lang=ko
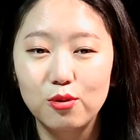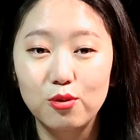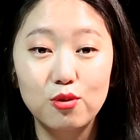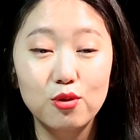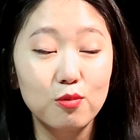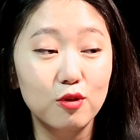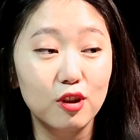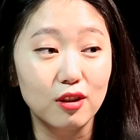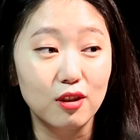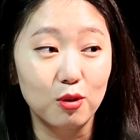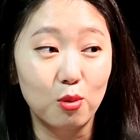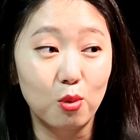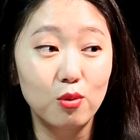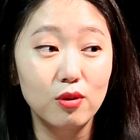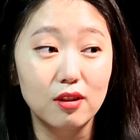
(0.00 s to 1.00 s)
유튜브에서
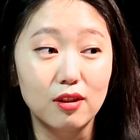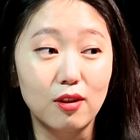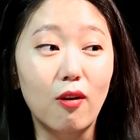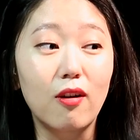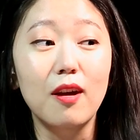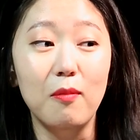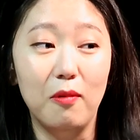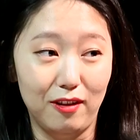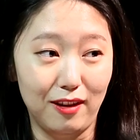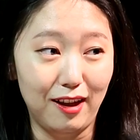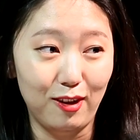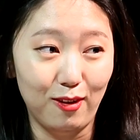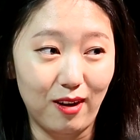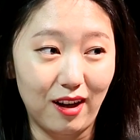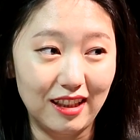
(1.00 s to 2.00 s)
돈을 그렇게
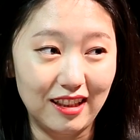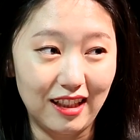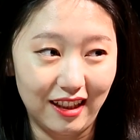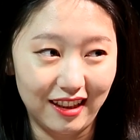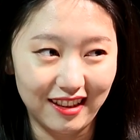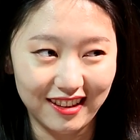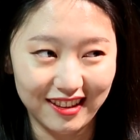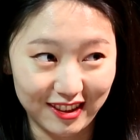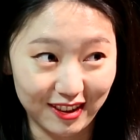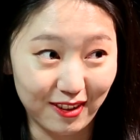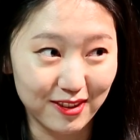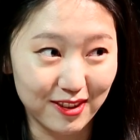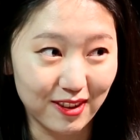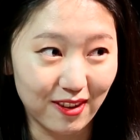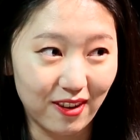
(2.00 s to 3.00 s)
번다더라 이 얘기를
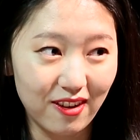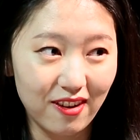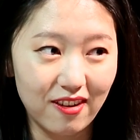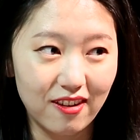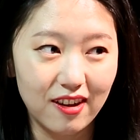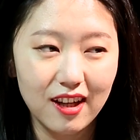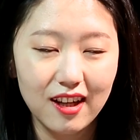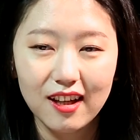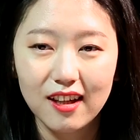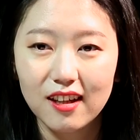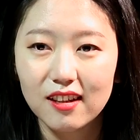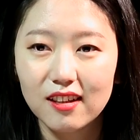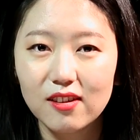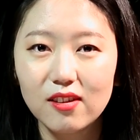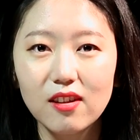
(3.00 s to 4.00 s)
들었어요.
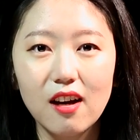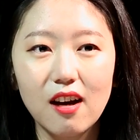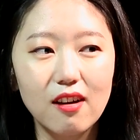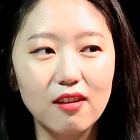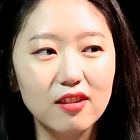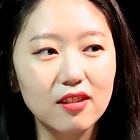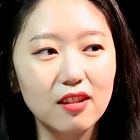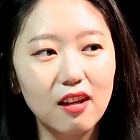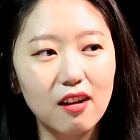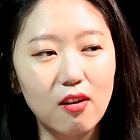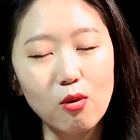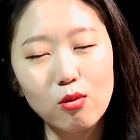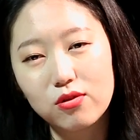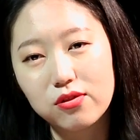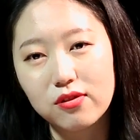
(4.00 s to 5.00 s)
그러니까 아. 그냥
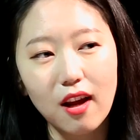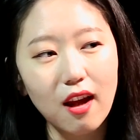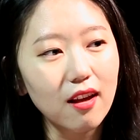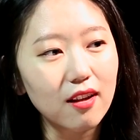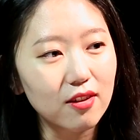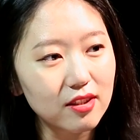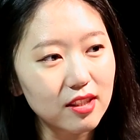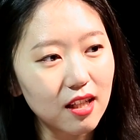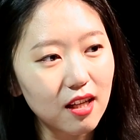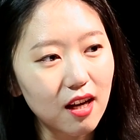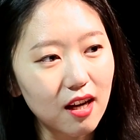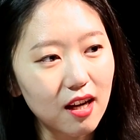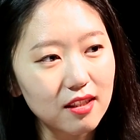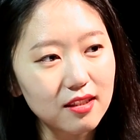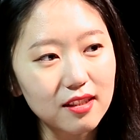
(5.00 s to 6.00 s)
어 그래? 이런
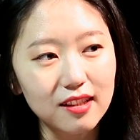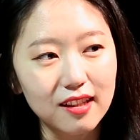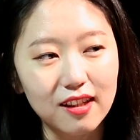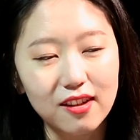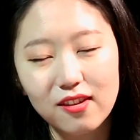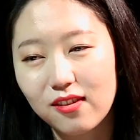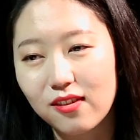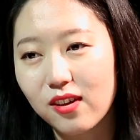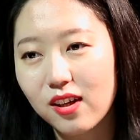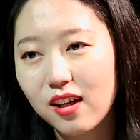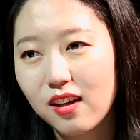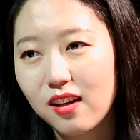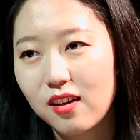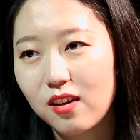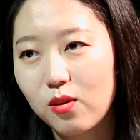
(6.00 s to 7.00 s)
생각 하잖아요. 음.